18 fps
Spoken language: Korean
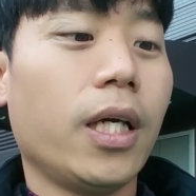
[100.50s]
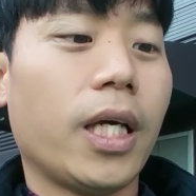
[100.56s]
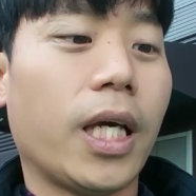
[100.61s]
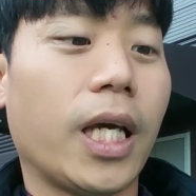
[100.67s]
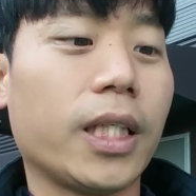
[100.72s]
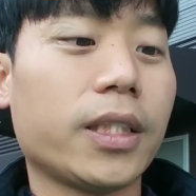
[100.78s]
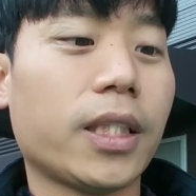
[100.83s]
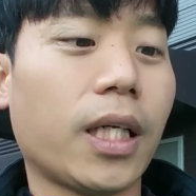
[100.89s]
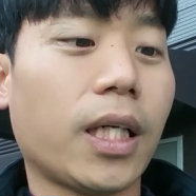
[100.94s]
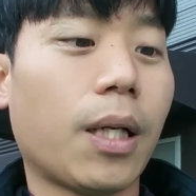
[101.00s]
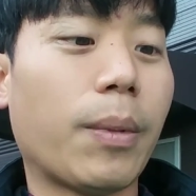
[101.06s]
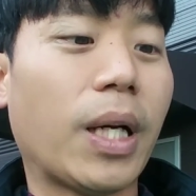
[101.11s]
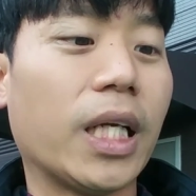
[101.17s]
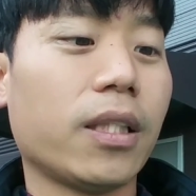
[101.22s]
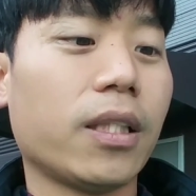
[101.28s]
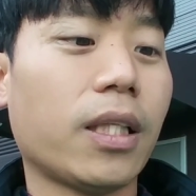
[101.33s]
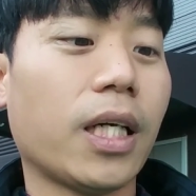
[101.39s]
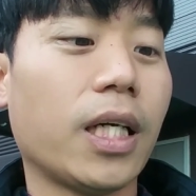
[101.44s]
액체가
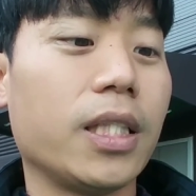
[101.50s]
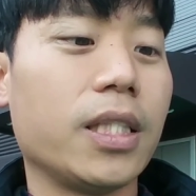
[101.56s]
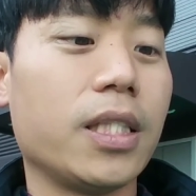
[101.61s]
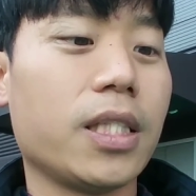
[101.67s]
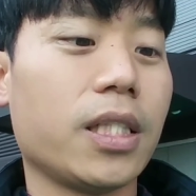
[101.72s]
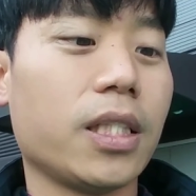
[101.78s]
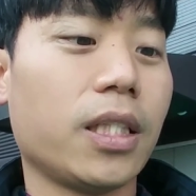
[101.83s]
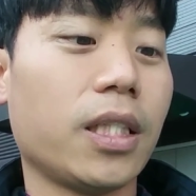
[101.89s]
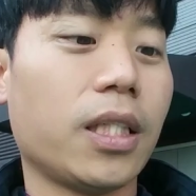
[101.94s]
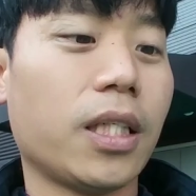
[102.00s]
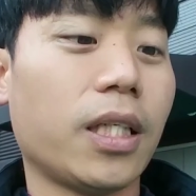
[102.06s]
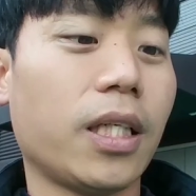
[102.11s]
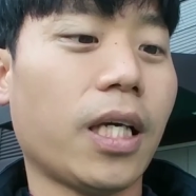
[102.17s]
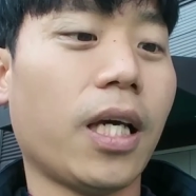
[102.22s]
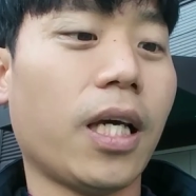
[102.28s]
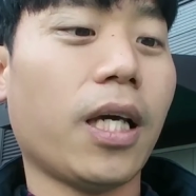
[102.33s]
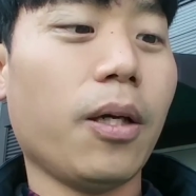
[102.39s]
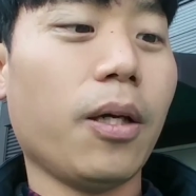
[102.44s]
많다
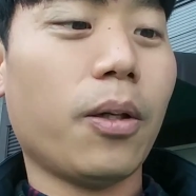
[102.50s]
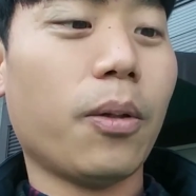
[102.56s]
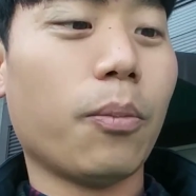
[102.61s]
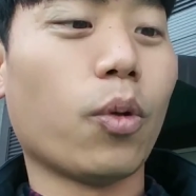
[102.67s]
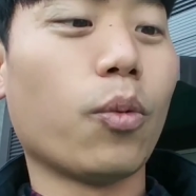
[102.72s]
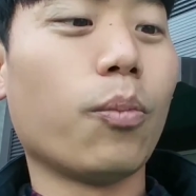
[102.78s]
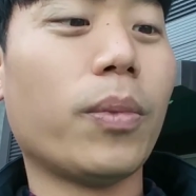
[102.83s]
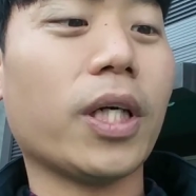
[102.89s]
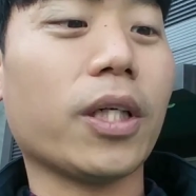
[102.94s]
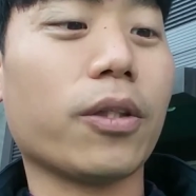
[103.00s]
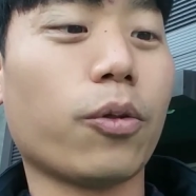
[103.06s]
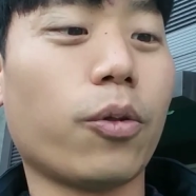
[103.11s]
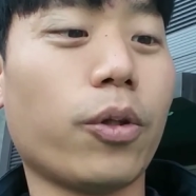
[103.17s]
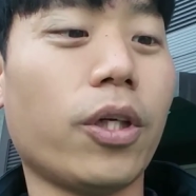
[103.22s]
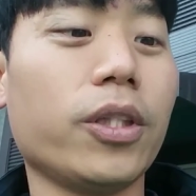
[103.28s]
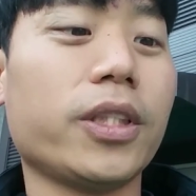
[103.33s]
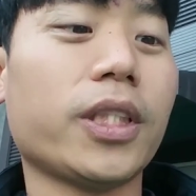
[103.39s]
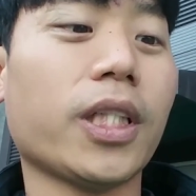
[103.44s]
인지해 몸 밖으로
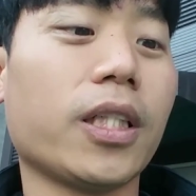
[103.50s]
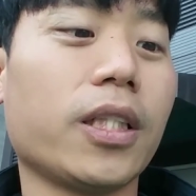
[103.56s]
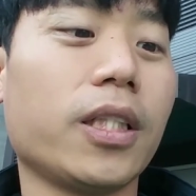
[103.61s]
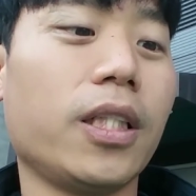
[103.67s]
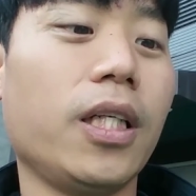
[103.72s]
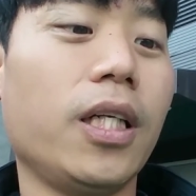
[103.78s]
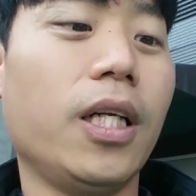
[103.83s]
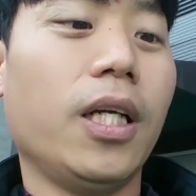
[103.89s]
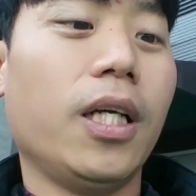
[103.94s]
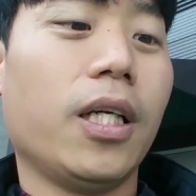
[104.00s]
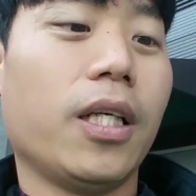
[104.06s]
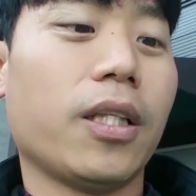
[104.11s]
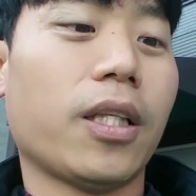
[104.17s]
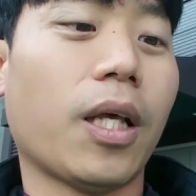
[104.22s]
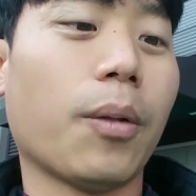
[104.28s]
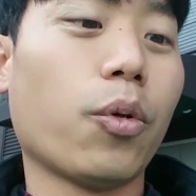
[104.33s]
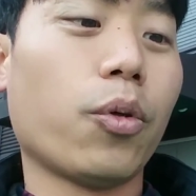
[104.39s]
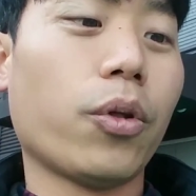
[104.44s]
혈장을
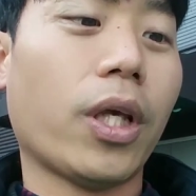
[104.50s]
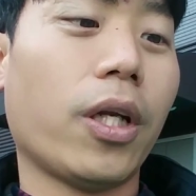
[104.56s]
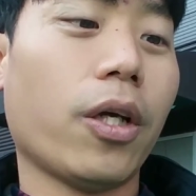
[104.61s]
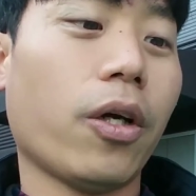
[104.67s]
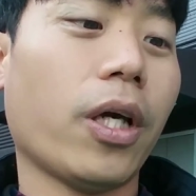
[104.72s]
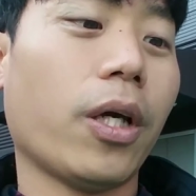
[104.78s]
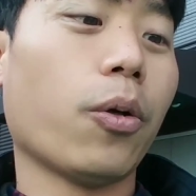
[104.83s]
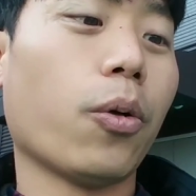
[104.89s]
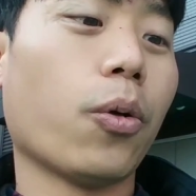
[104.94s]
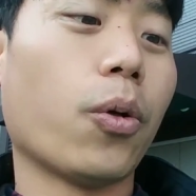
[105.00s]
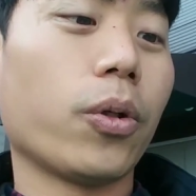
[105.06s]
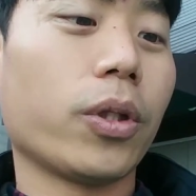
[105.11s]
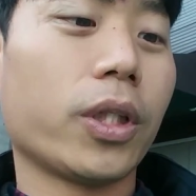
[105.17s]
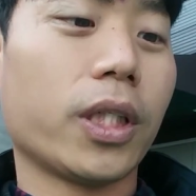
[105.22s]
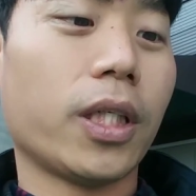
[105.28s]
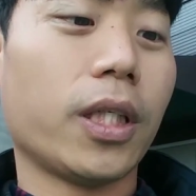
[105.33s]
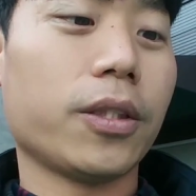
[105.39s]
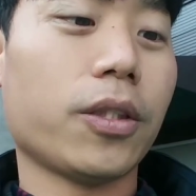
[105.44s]
내보내려 해요.
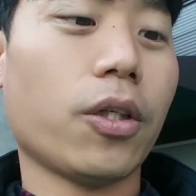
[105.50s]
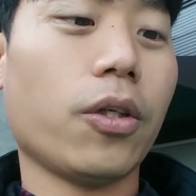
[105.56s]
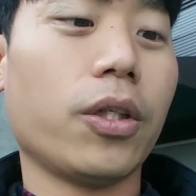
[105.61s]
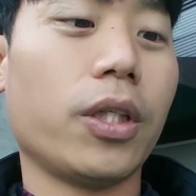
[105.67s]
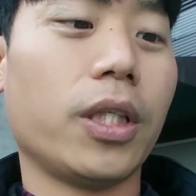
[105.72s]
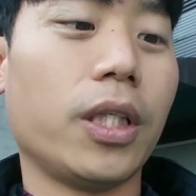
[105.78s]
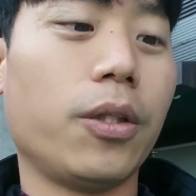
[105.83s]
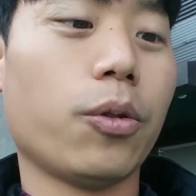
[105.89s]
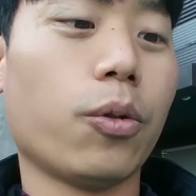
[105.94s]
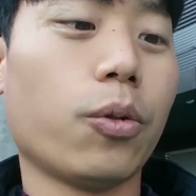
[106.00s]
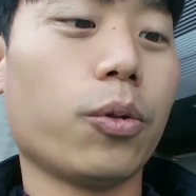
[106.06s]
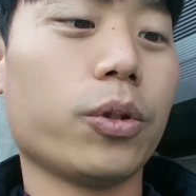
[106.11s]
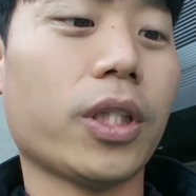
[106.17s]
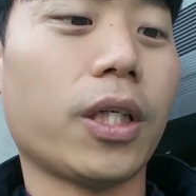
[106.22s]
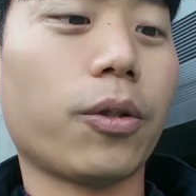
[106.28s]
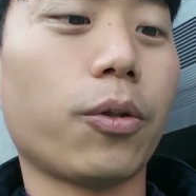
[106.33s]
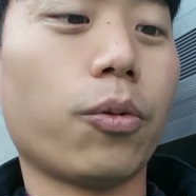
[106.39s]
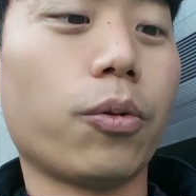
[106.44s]
그래서
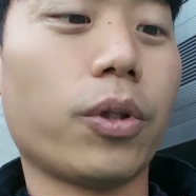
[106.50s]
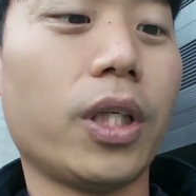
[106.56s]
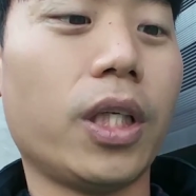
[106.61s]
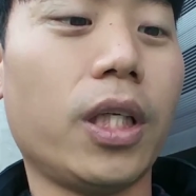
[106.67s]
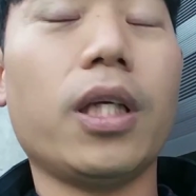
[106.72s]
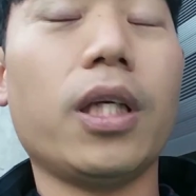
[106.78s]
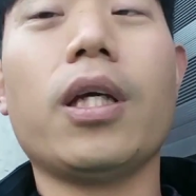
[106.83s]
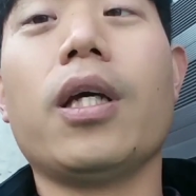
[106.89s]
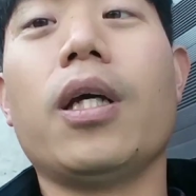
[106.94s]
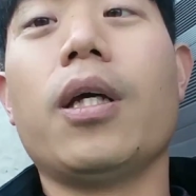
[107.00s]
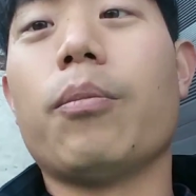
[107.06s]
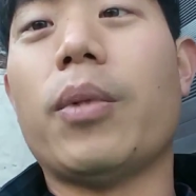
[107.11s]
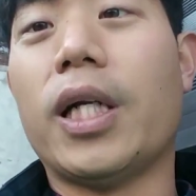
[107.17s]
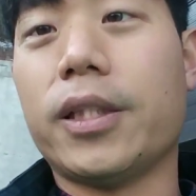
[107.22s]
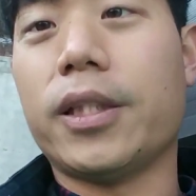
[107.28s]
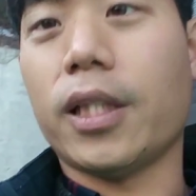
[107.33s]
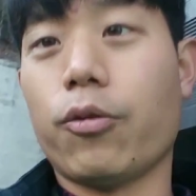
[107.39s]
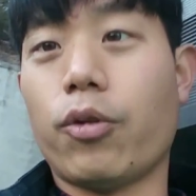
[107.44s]
이뇨작용이
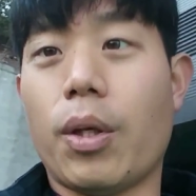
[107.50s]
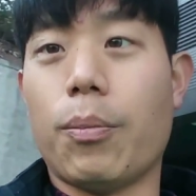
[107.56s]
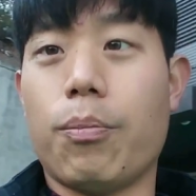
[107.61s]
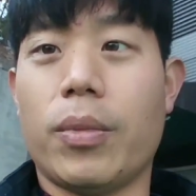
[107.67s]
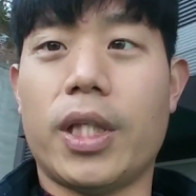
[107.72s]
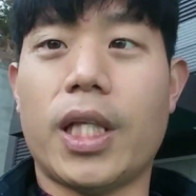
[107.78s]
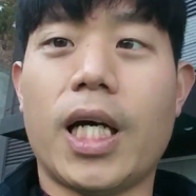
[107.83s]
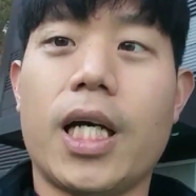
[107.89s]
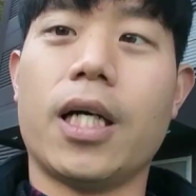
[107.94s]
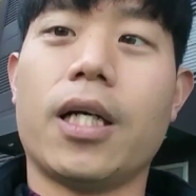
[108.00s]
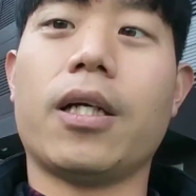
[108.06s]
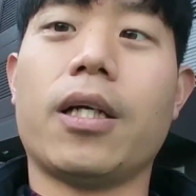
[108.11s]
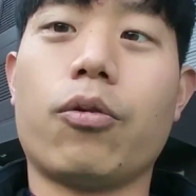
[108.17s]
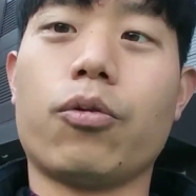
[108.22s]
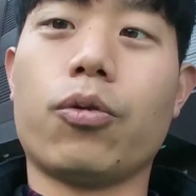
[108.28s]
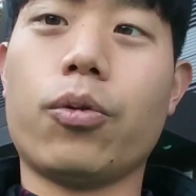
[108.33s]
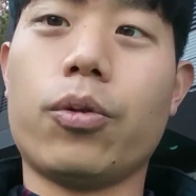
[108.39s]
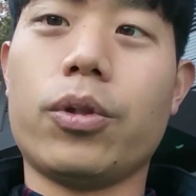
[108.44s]
발생됩니다.
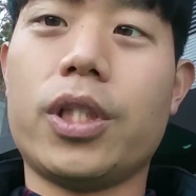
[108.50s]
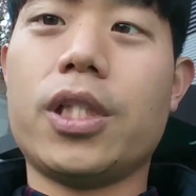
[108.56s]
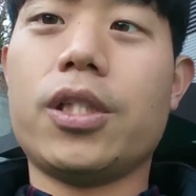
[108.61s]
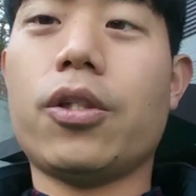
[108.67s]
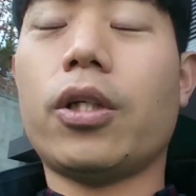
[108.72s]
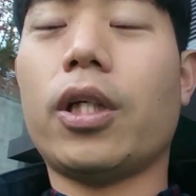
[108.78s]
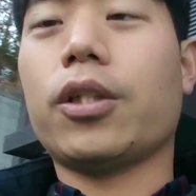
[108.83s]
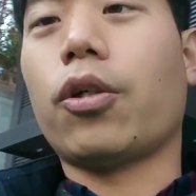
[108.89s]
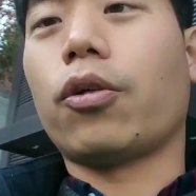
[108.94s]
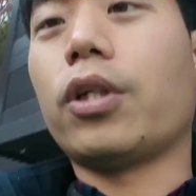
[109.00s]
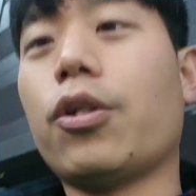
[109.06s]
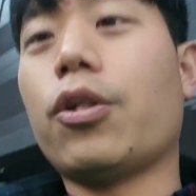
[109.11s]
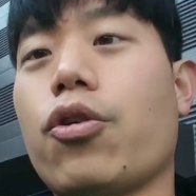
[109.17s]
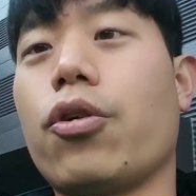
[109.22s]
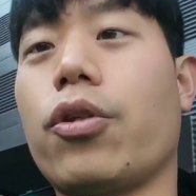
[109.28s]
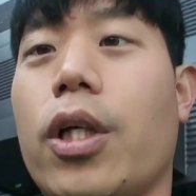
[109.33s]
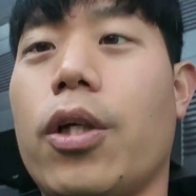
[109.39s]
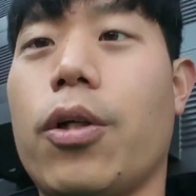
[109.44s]
라고 친절하게 정리해
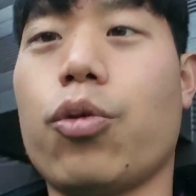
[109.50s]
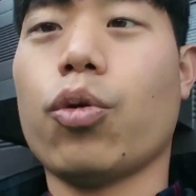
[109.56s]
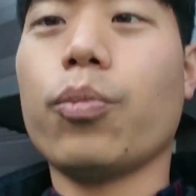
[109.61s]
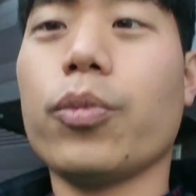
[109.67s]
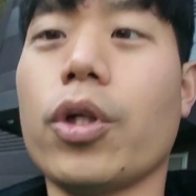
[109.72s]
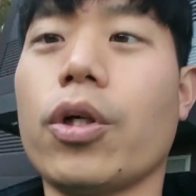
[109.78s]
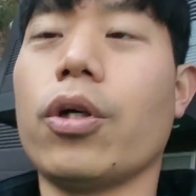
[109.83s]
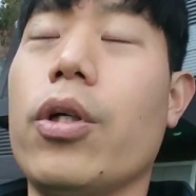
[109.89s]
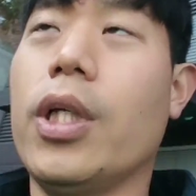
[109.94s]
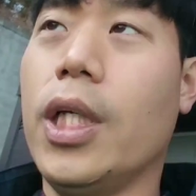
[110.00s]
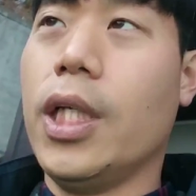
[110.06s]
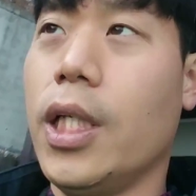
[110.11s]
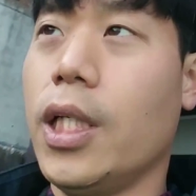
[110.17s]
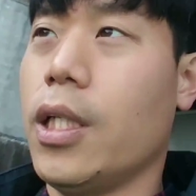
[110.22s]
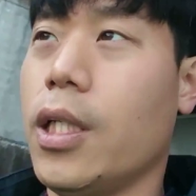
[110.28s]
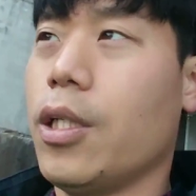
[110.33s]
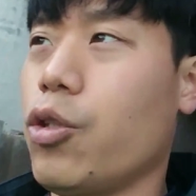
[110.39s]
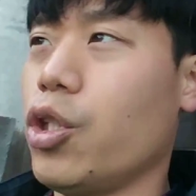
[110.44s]
주셨는데 이걸 좀 더
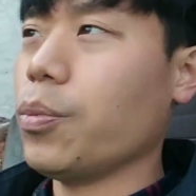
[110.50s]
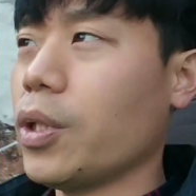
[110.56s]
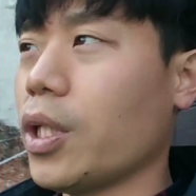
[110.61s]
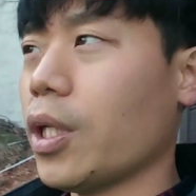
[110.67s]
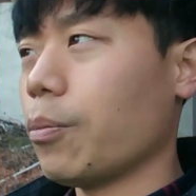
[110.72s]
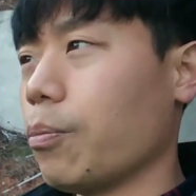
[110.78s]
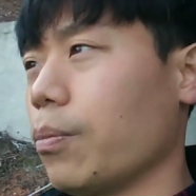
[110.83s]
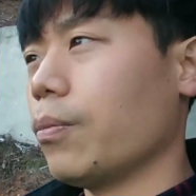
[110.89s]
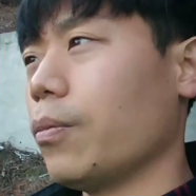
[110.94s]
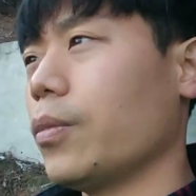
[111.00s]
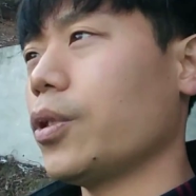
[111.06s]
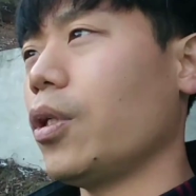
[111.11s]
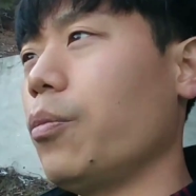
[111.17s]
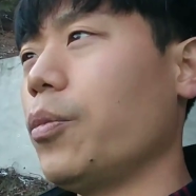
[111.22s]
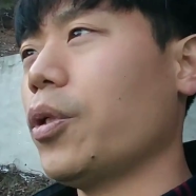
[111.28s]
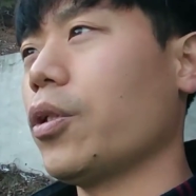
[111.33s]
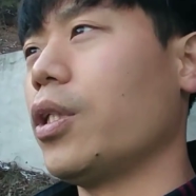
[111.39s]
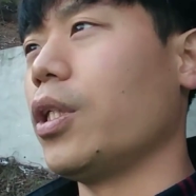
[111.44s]
쉽게
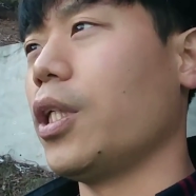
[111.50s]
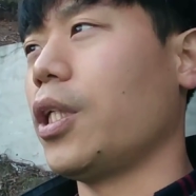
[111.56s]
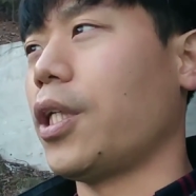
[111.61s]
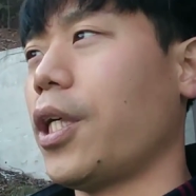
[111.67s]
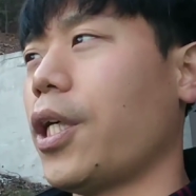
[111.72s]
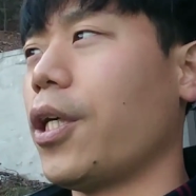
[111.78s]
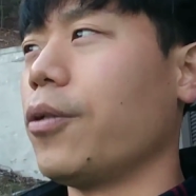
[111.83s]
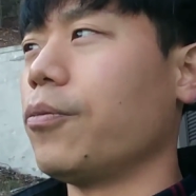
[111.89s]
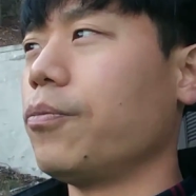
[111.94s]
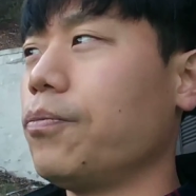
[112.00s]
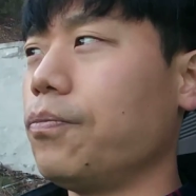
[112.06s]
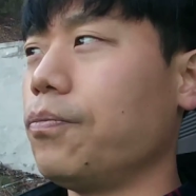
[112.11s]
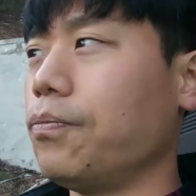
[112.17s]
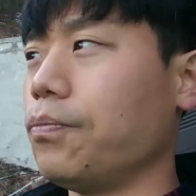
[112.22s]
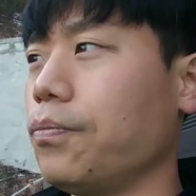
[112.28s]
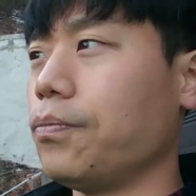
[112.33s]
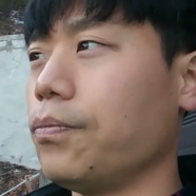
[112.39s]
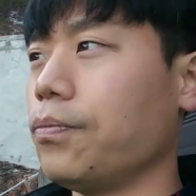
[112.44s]
설명을 드릴게요.
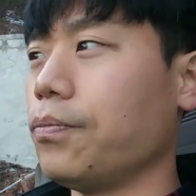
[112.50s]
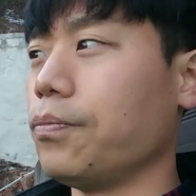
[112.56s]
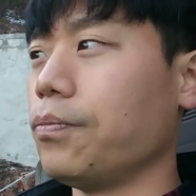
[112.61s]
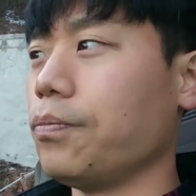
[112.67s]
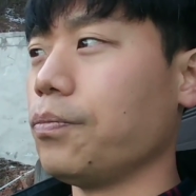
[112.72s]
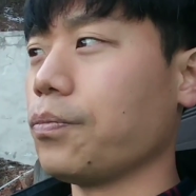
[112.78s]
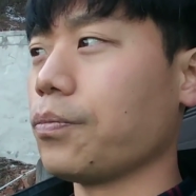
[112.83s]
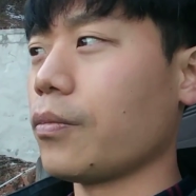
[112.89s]
음,